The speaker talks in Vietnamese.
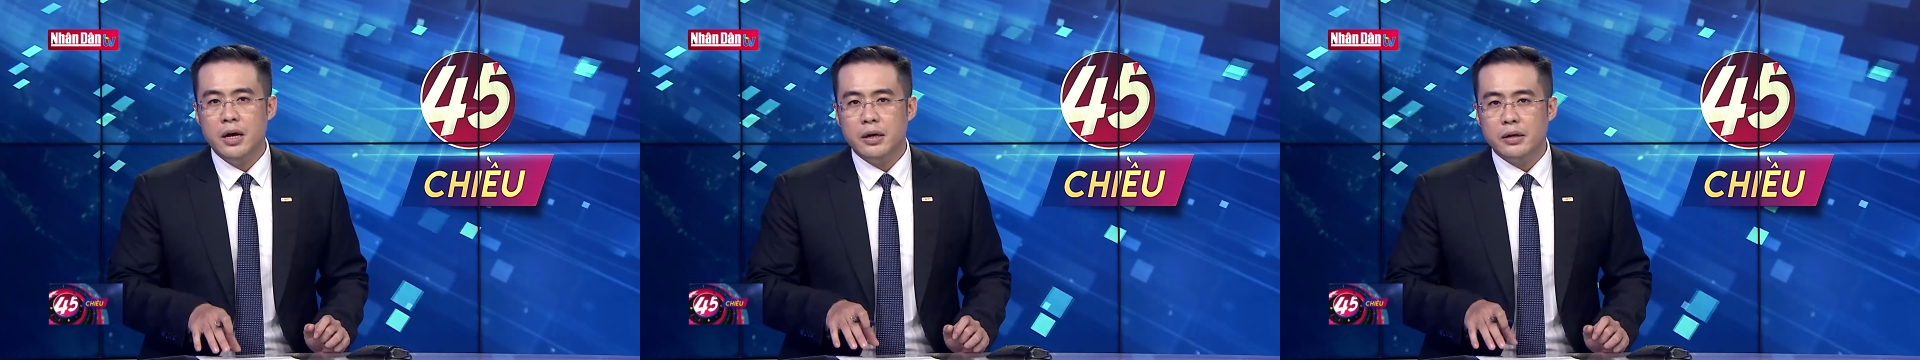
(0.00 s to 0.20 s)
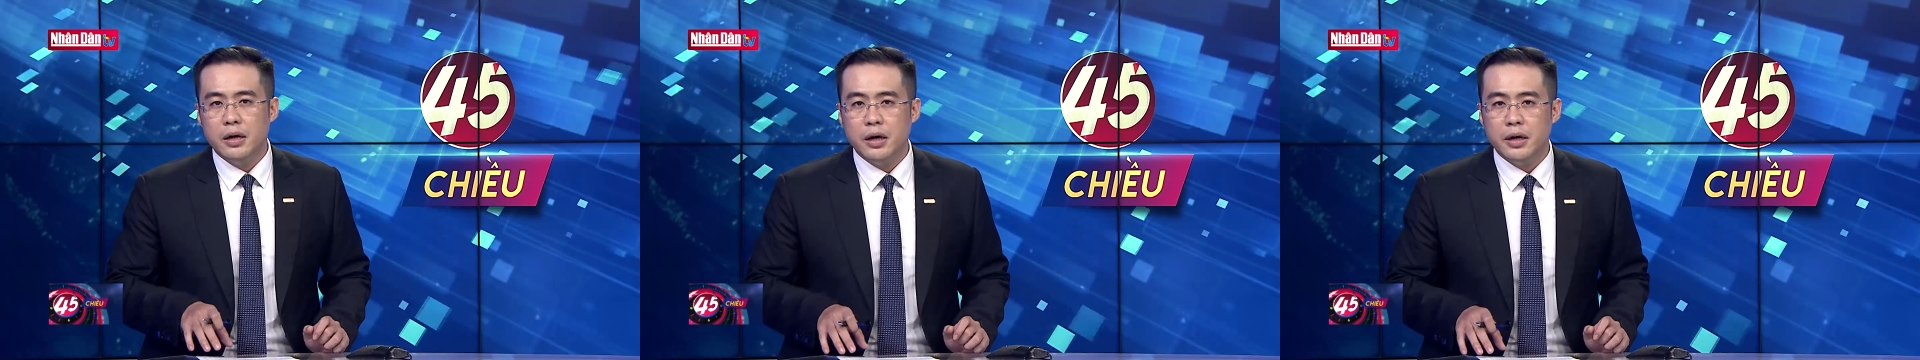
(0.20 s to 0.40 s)

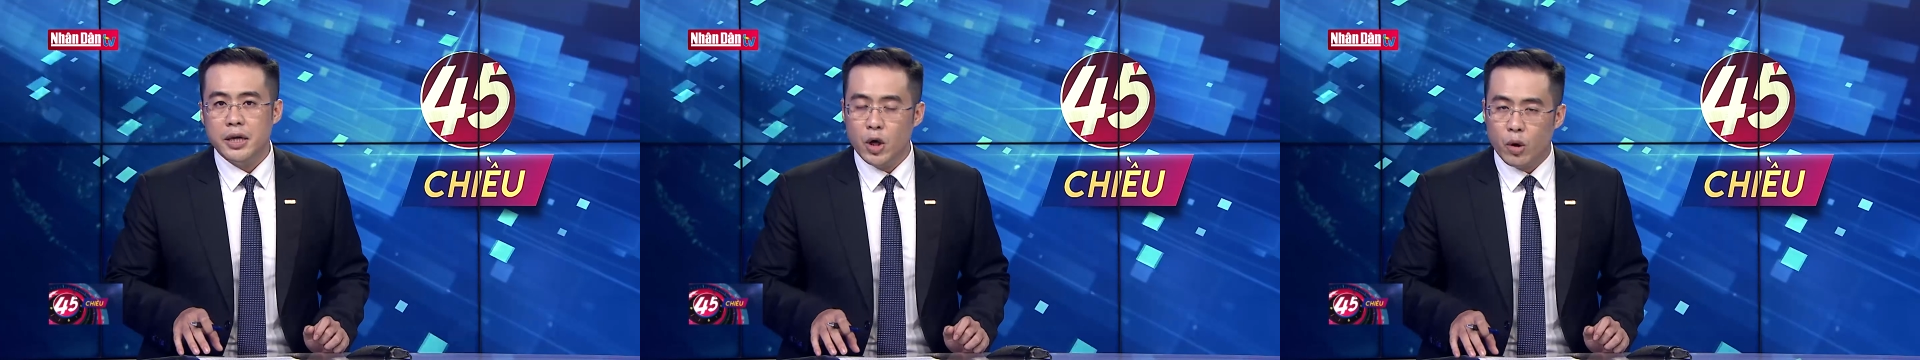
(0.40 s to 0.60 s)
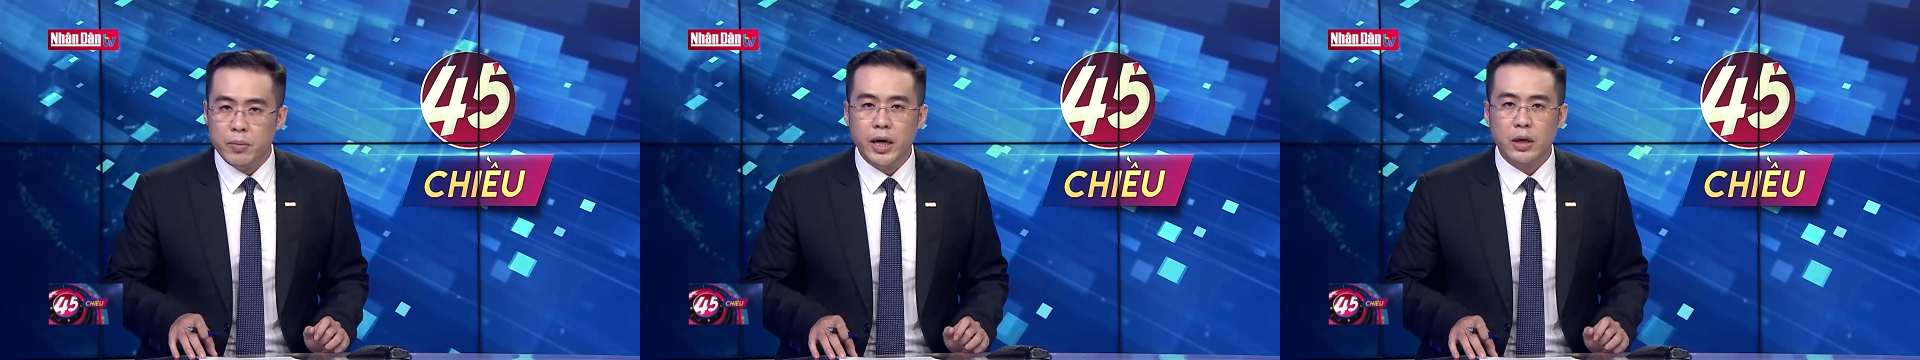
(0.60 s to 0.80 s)
nơi
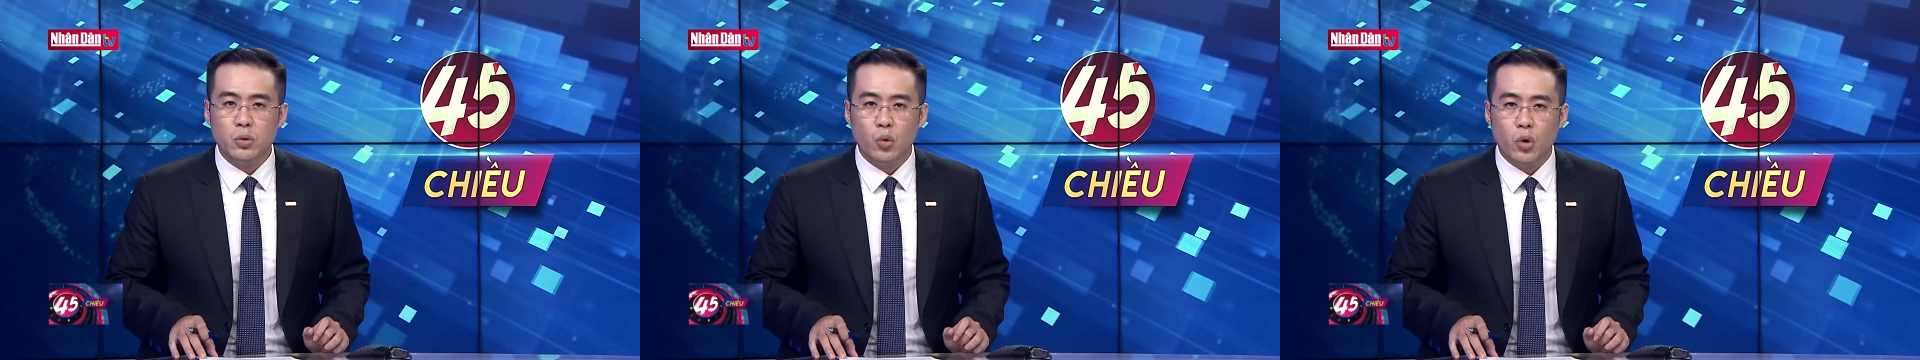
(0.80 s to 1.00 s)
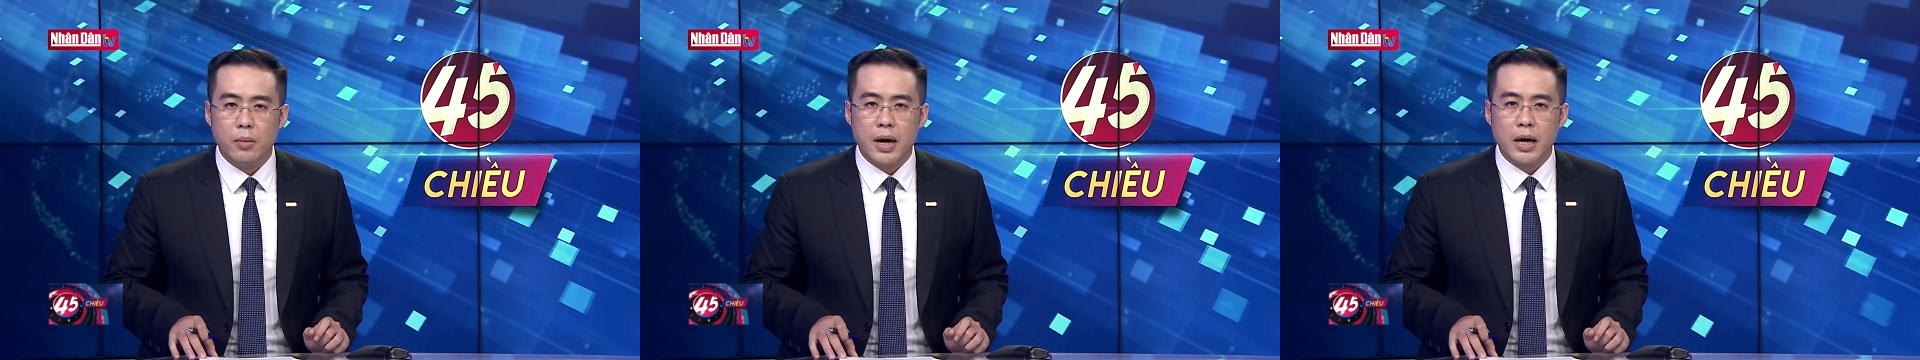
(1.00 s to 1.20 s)
hiểu biết
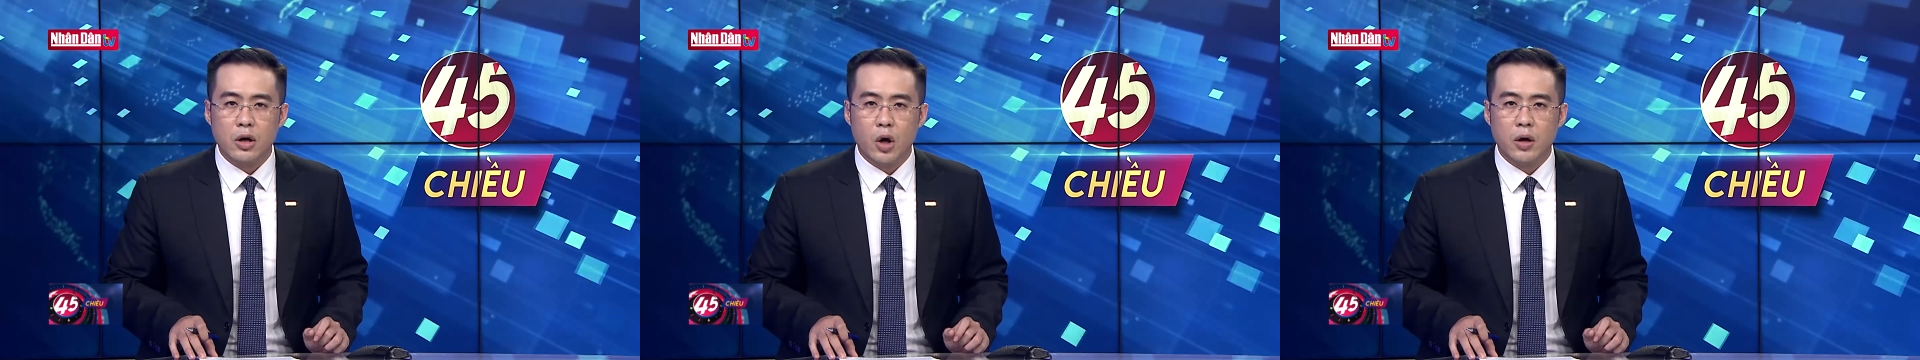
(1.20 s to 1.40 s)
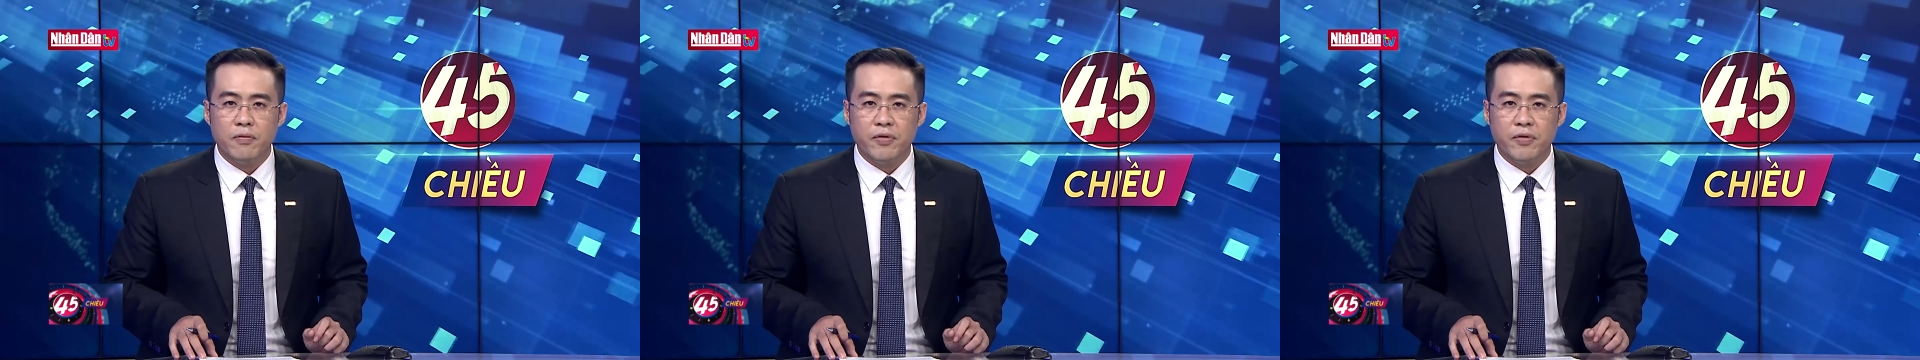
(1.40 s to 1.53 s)
của bà con